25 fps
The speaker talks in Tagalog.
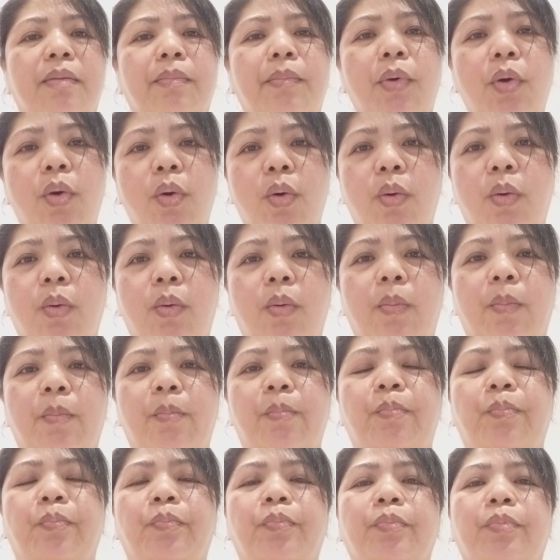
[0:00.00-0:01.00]
mo.
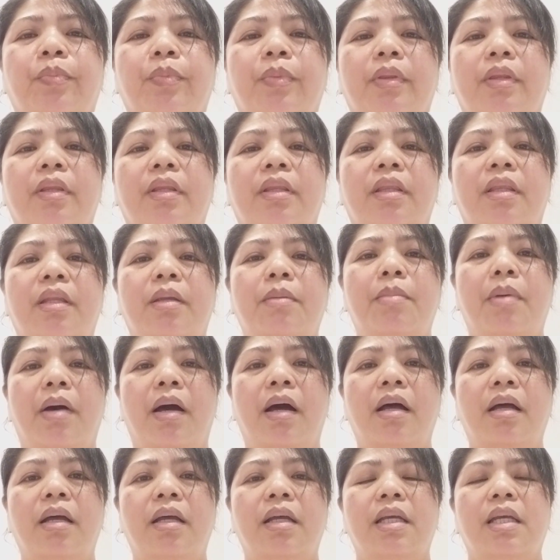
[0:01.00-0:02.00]
ba? Diba?